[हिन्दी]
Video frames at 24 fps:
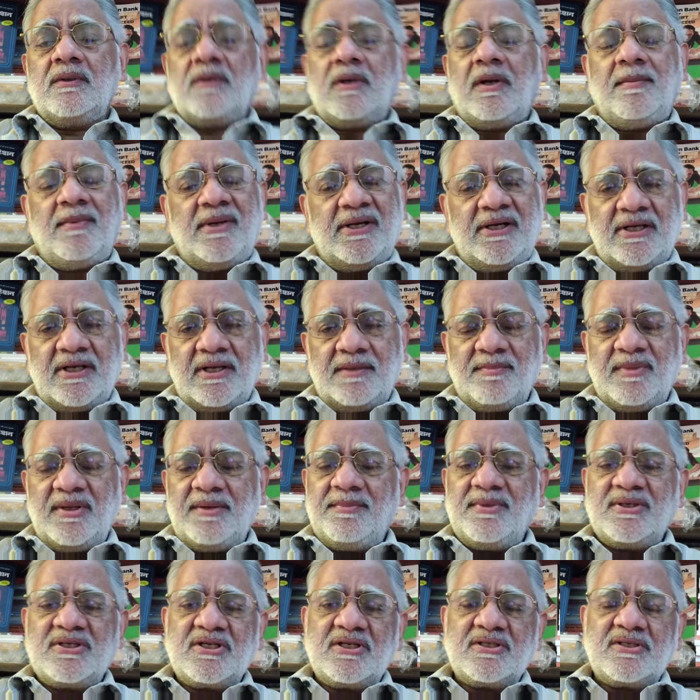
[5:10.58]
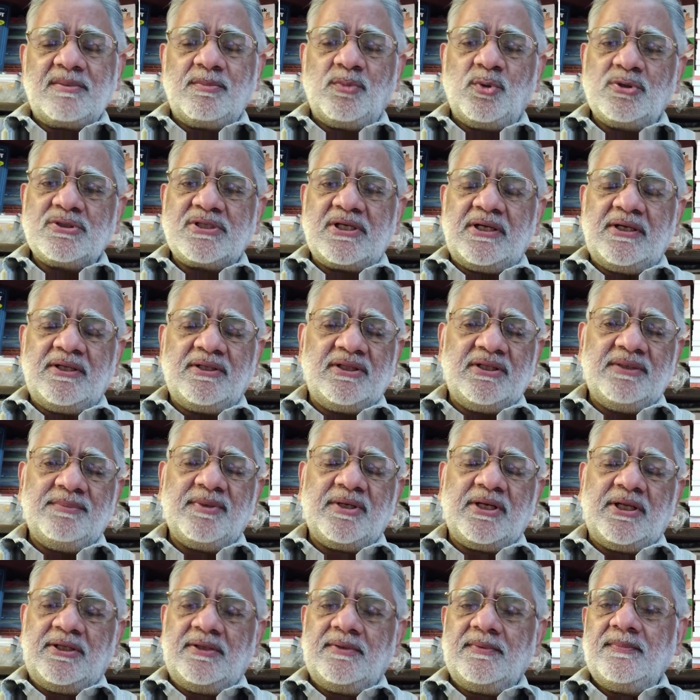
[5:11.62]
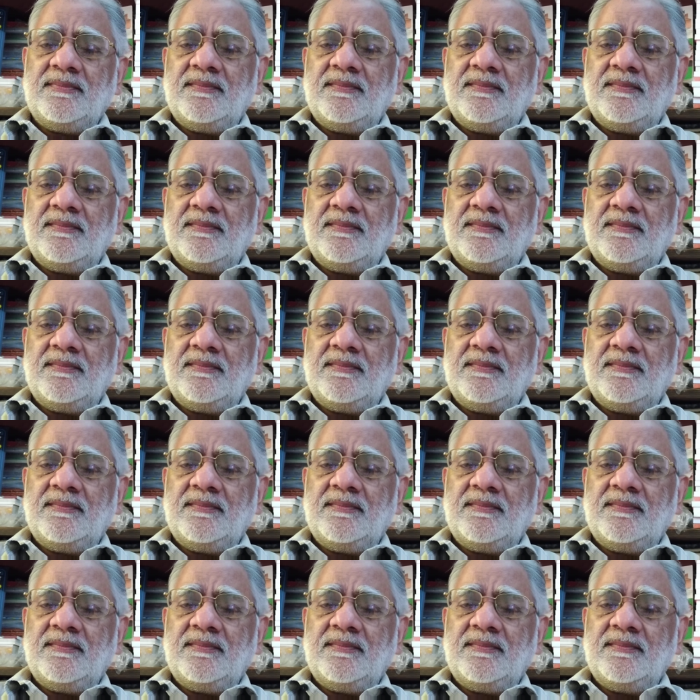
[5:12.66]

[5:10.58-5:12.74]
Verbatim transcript: हमारे घर में हमेशा से बोलचाल हिंदी में रही